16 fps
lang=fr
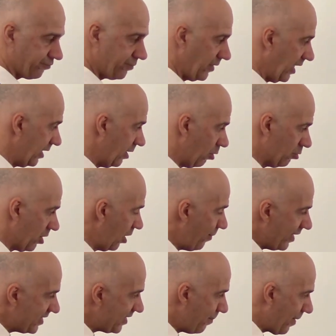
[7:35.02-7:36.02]
Et donc là,
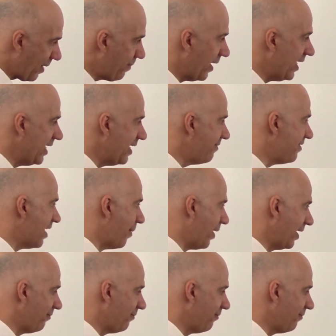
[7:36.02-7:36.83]
ben, c'est par pays, évidemment.